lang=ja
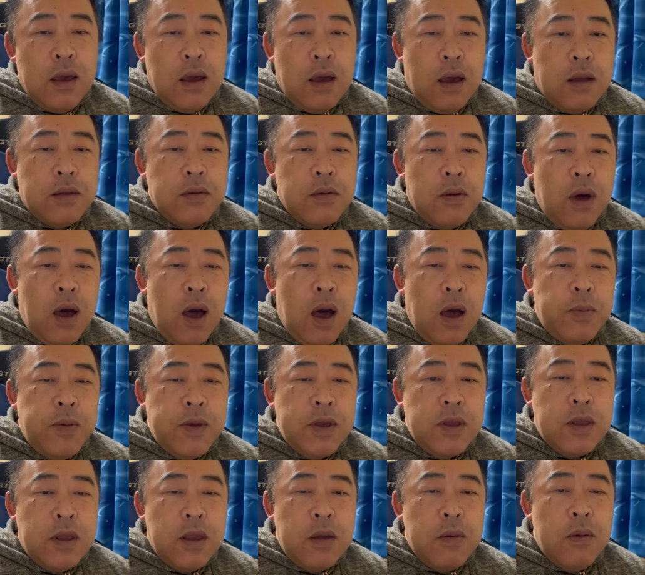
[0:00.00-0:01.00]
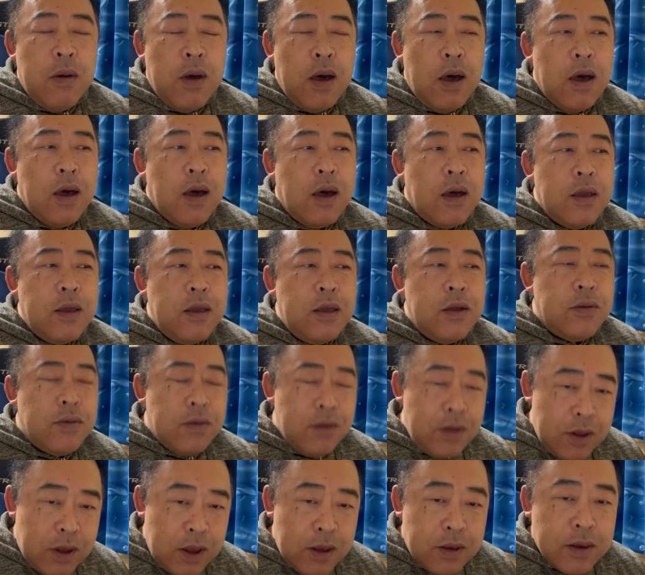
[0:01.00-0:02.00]
あの、浴びてはいる
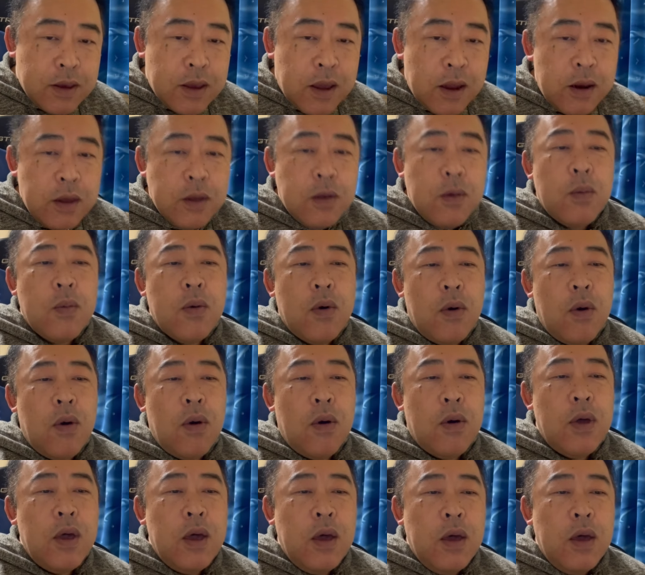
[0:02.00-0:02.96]
んですけれども、